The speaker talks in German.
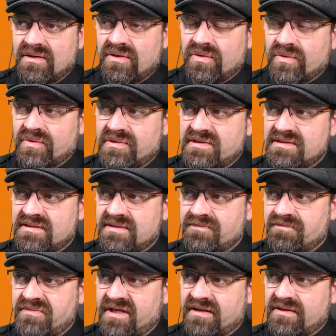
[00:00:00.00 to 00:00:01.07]
Und
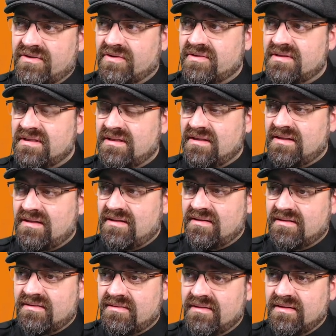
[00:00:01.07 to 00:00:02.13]
dann könnt ihr
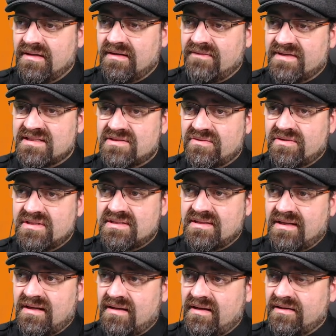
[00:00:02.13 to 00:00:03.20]
hier was Neues
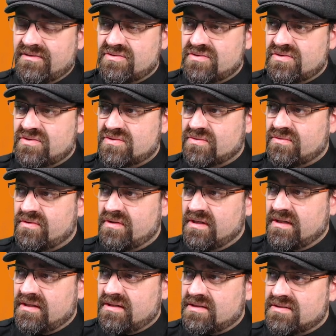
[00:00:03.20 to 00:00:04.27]
nachladen. Jetzt ist es so,
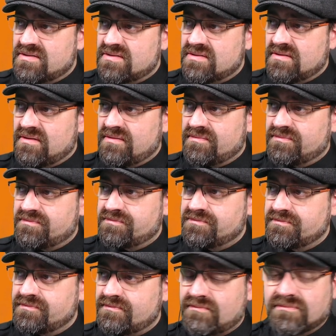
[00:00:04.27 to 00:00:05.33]
dass ähm,